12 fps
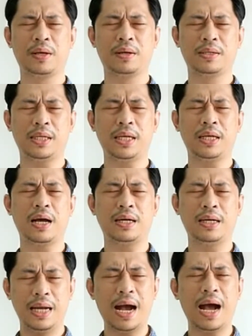sehingga
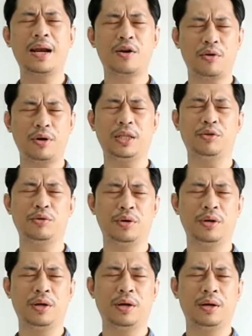dengan roh itu
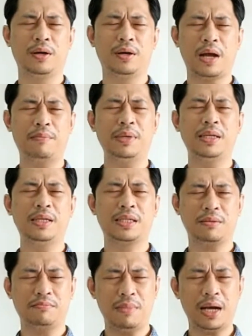kami
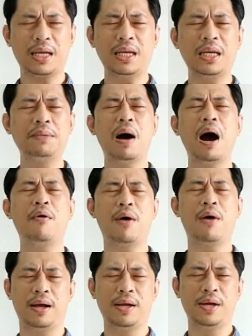semakin
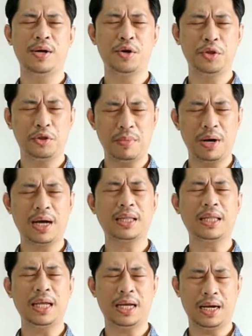dibawa untuk
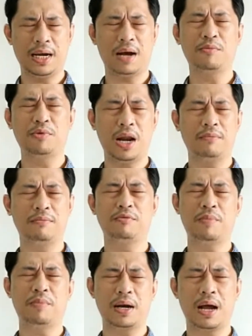mengerti kehendakmu dalam
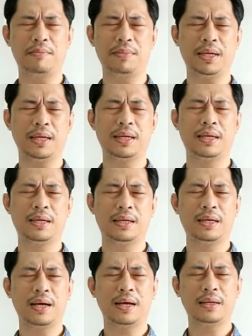kehidupan kami.
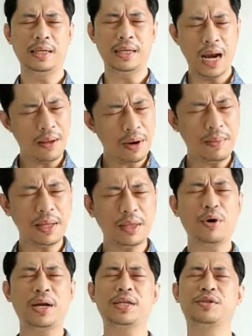Di dalam nama
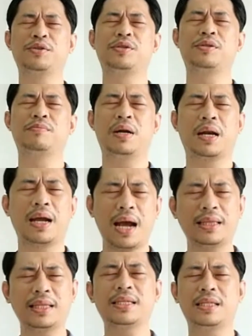Tuhan Yesus,
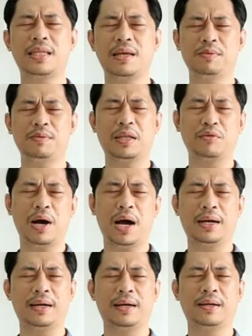berkati setiap jemaat
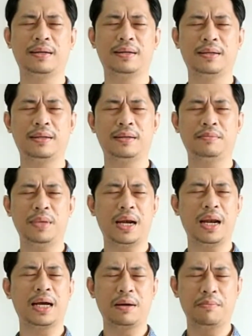Tuhan
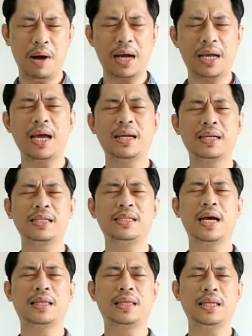ialah kebahagiaan yang
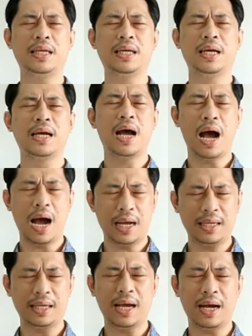sejati
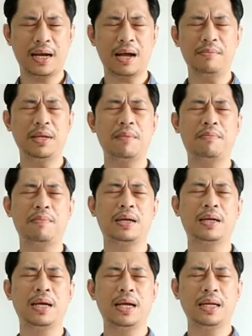hanya yang kami dapat
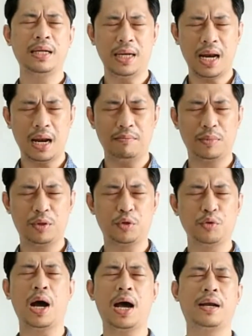di dalam
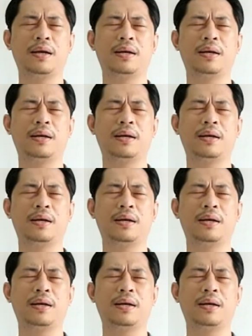Tuhan